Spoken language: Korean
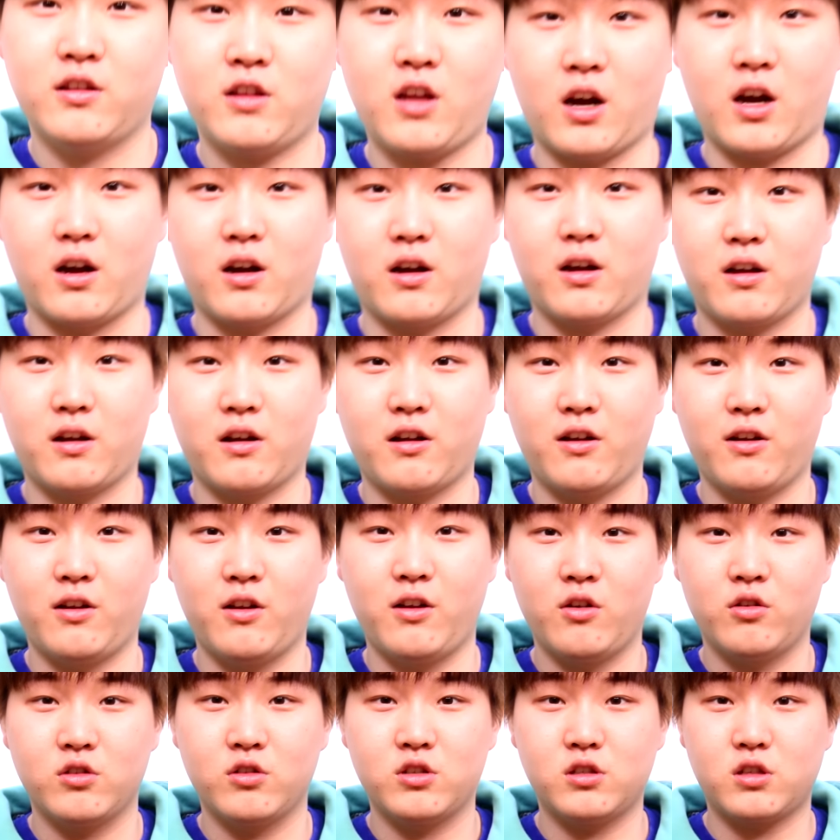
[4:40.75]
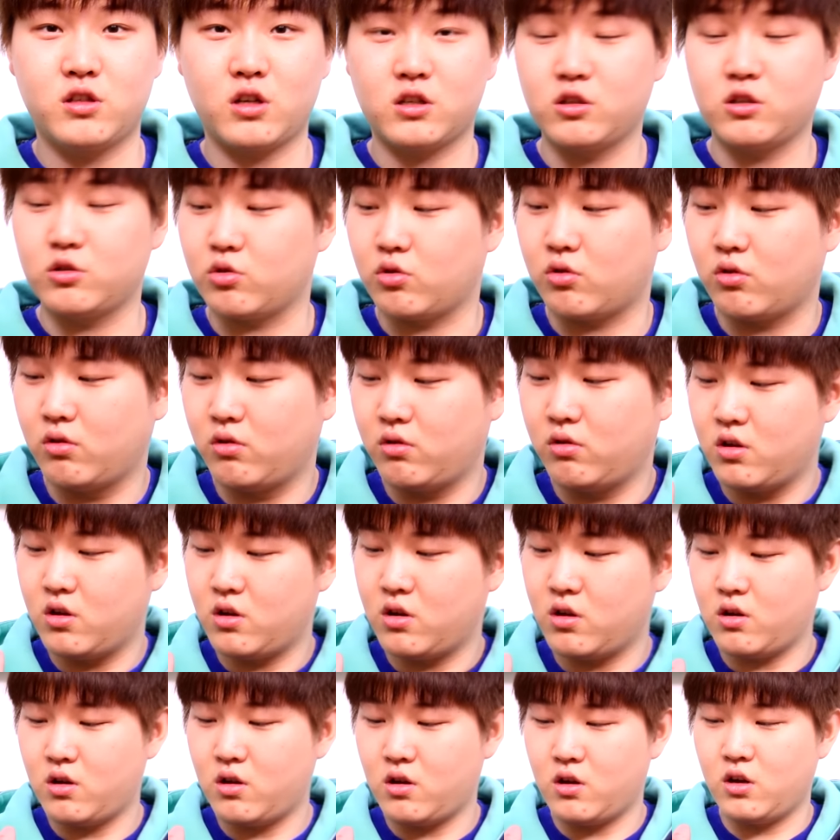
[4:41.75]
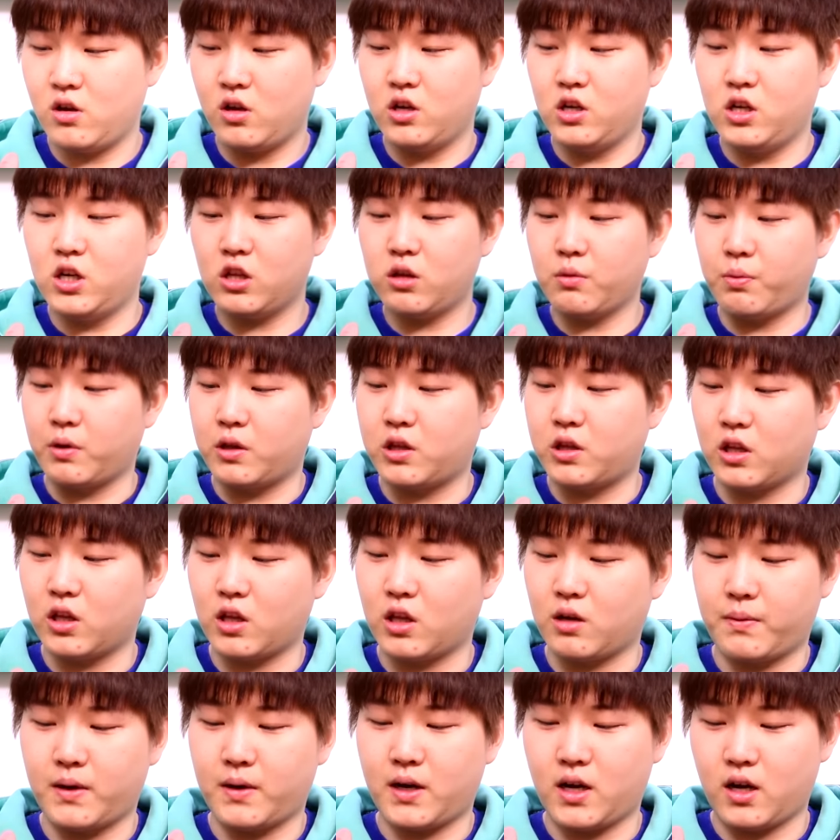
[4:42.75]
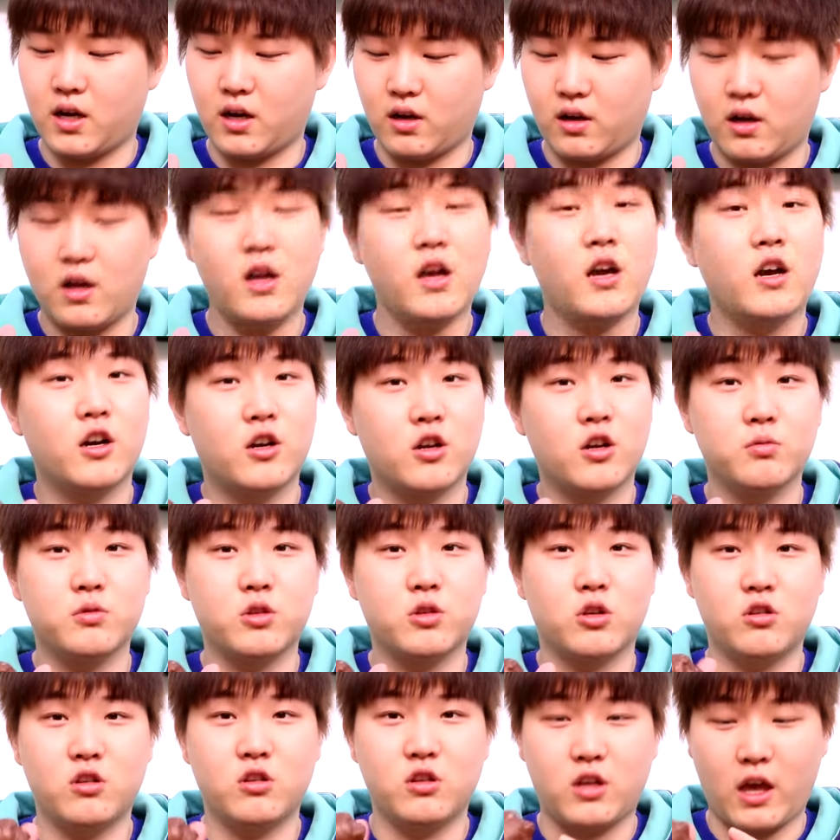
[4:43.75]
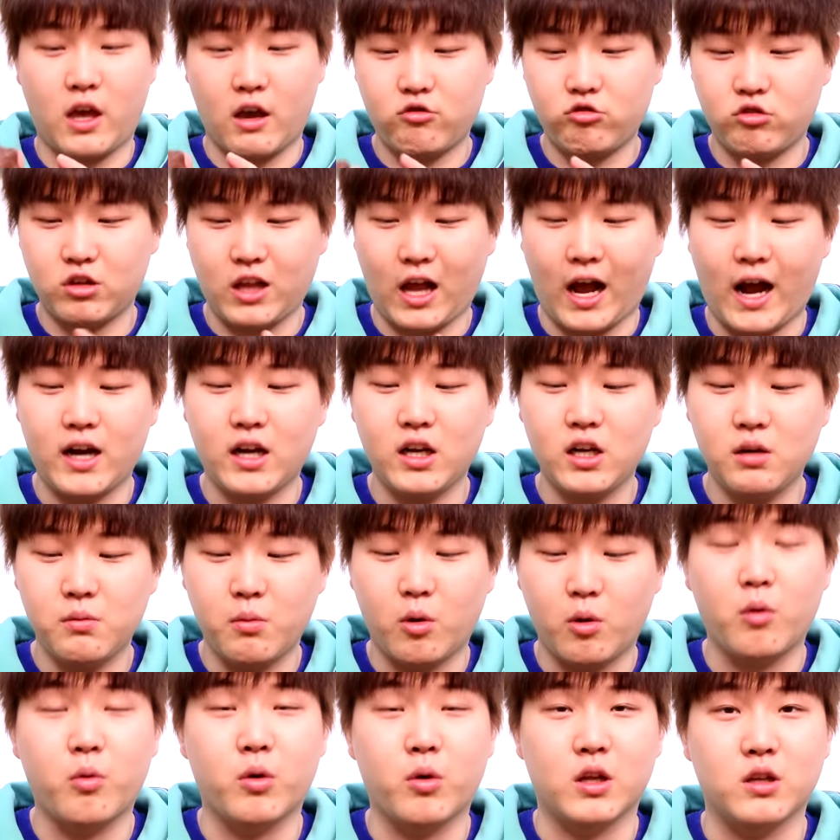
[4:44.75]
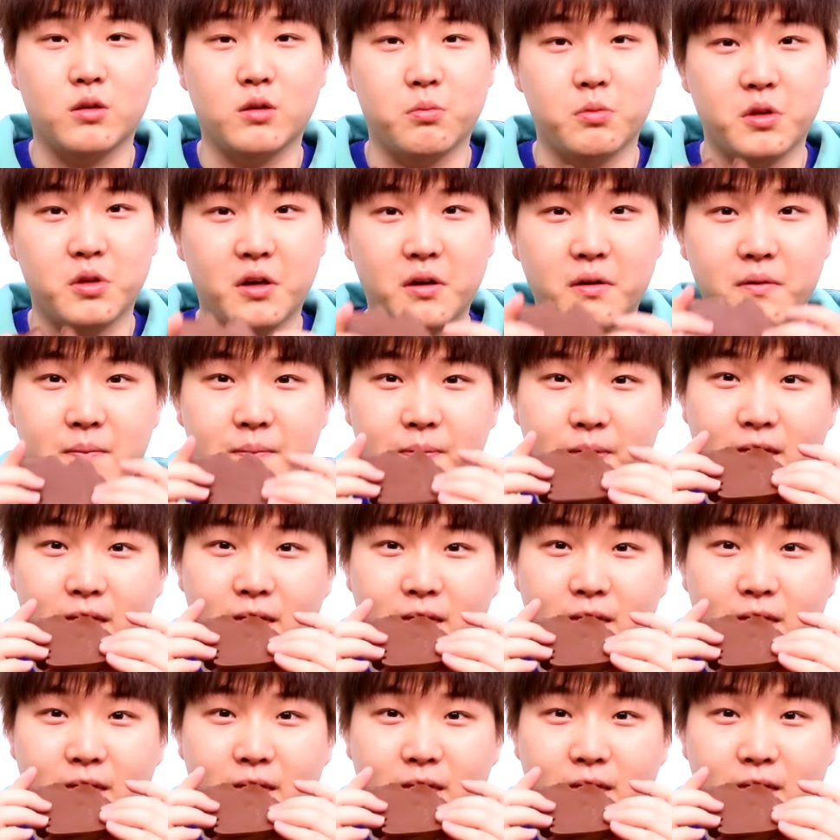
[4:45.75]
딱. 진짜 크죠? 이래서 비쌌나봐. 그럼 저는 개구리 다리를 먹어보겠습니다.